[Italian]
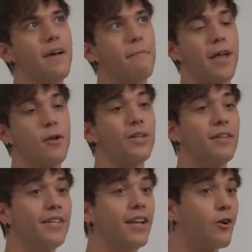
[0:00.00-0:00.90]
mi aiuta a
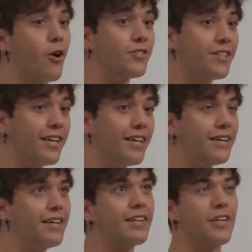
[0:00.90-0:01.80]
dire cose
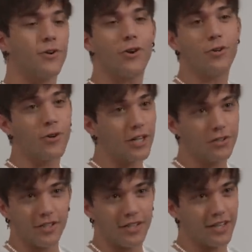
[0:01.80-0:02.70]
che non ho il
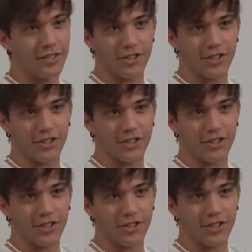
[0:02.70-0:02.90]
coraggio di dire in